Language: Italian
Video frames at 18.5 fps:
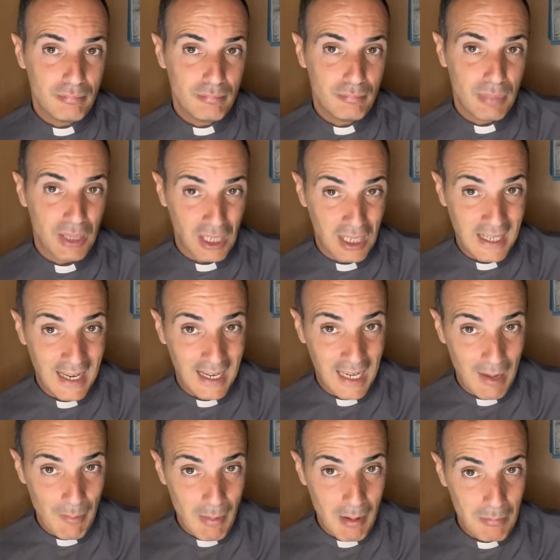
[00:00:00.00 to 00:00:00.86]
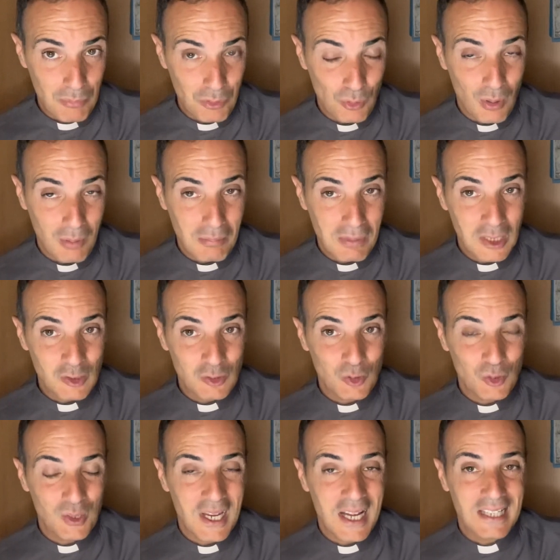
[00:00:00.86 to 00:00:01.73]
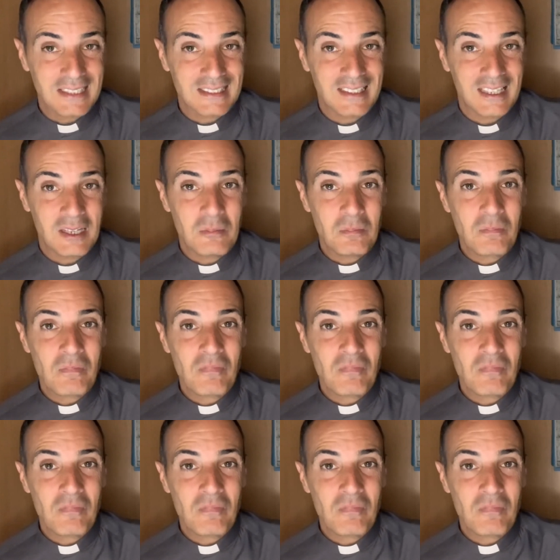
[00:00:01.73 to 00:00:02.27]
per le anime più abbandonate.